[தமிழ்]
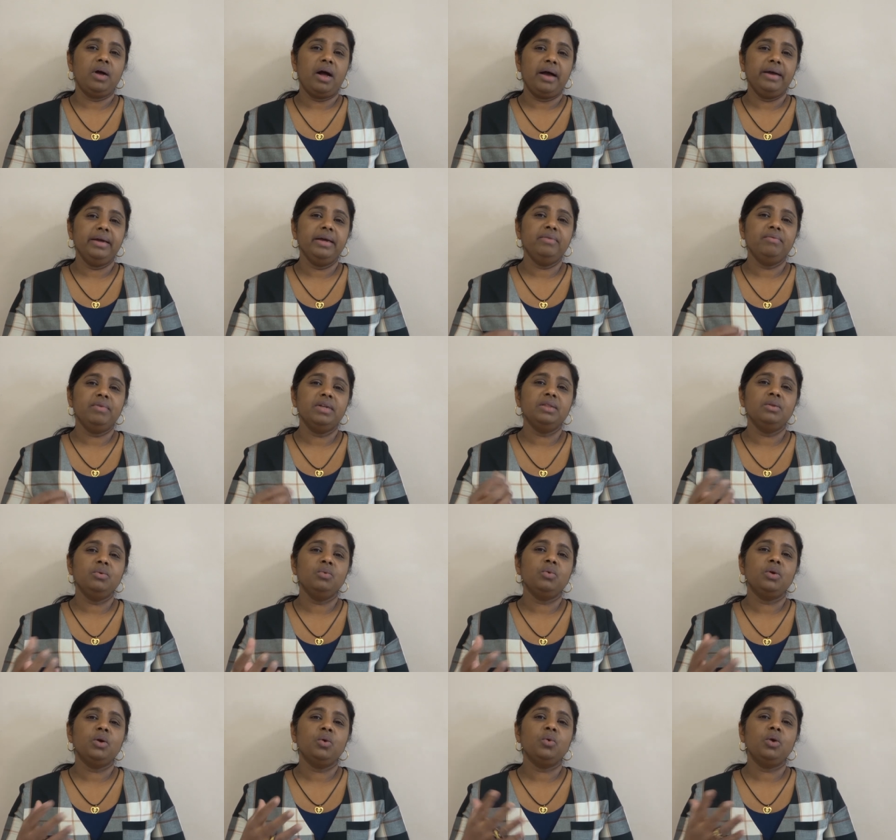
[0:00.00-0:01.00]
அயன் வந்து
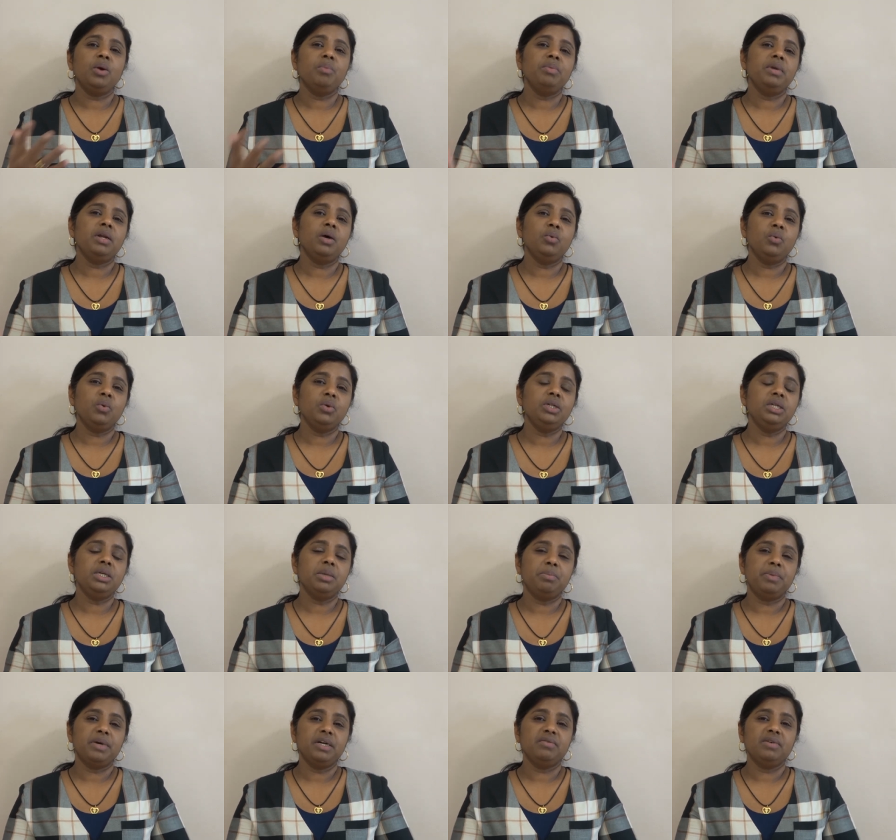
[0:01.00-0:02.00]
உங்களோட உடம்புல
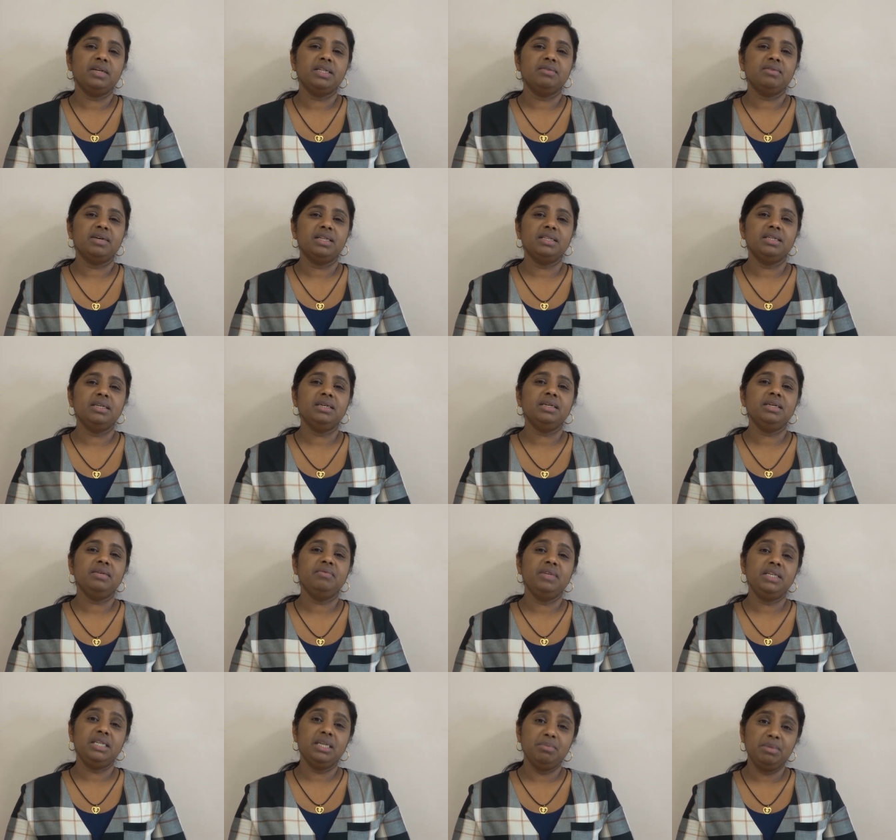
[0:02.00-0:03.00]
உறிஞ்சப்படுவது வந்து
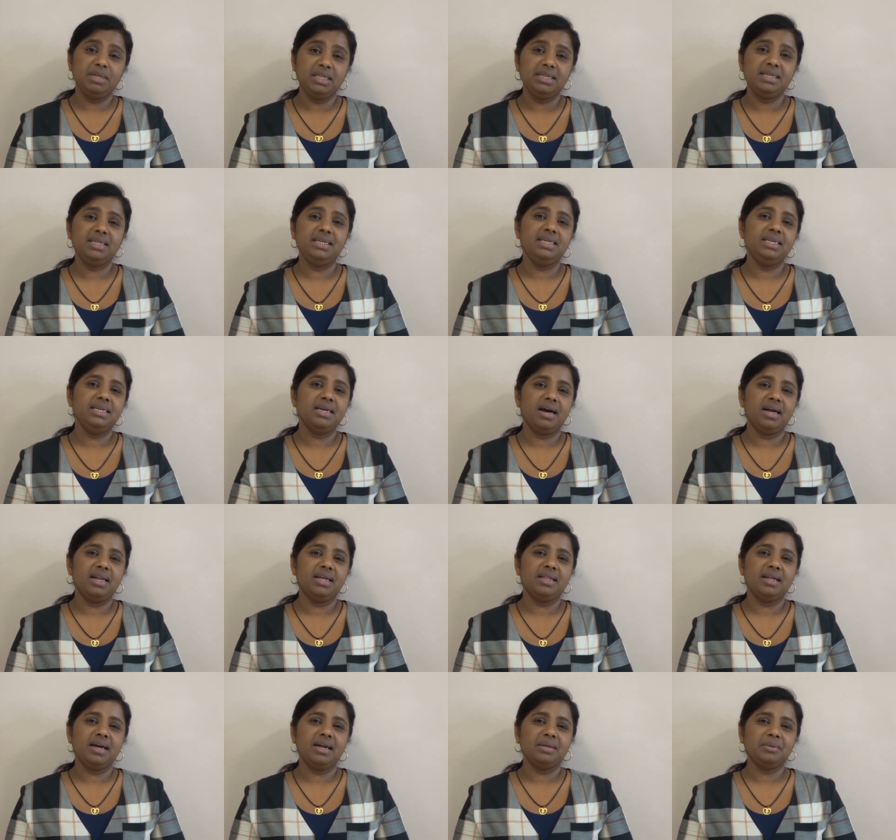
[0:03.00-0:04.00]
விட்டமின் சியால
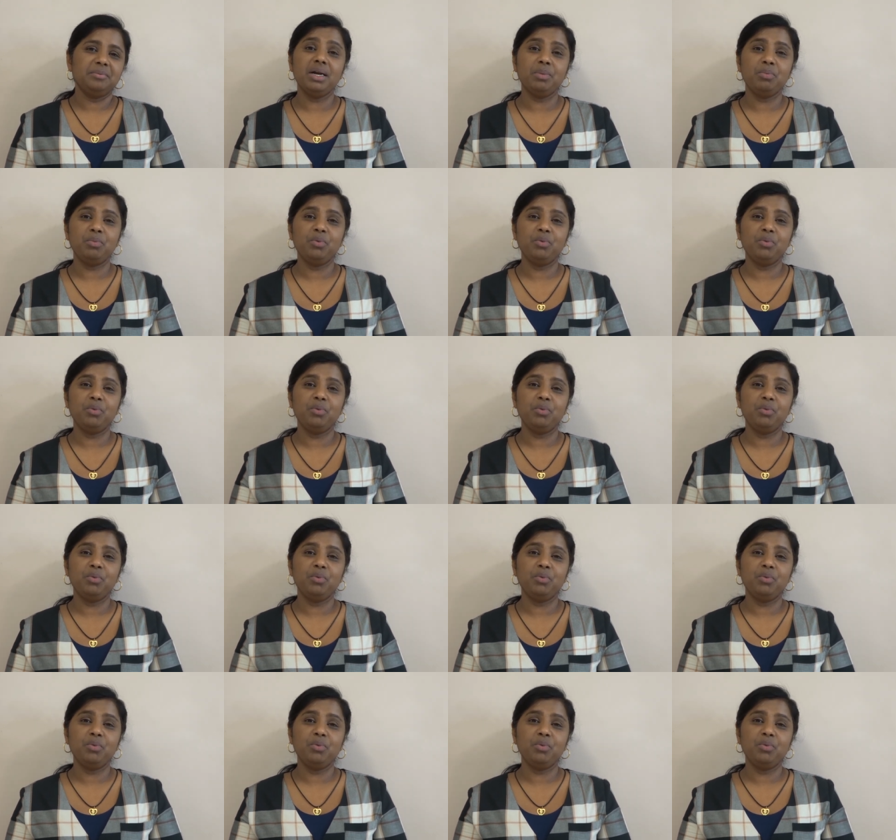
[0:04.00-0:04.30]
தான்